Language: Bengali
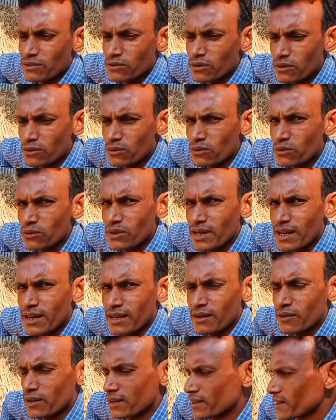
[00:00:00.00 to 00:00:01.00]
যত্ন না
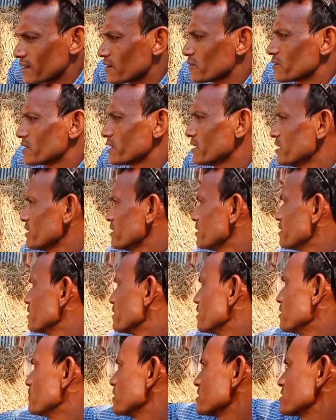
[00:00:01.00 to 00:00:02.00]
নেওয়ার কারণে
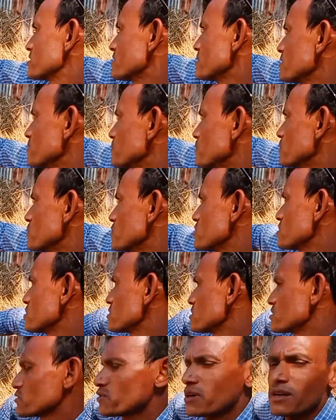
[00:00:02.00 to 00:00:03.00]
এই বাচ্চাটির বয়স
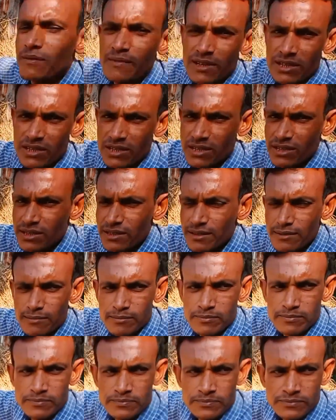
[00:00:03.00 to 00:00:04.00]
ছয় মাস
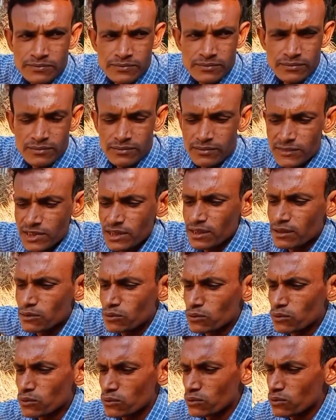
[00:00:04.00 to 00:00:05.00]

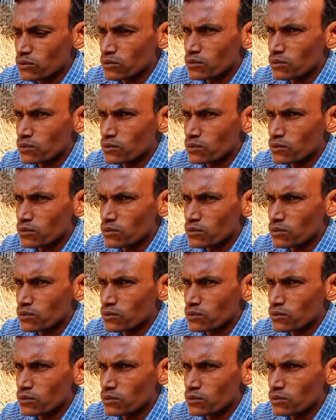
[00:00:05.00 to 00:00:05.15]
কিন্তু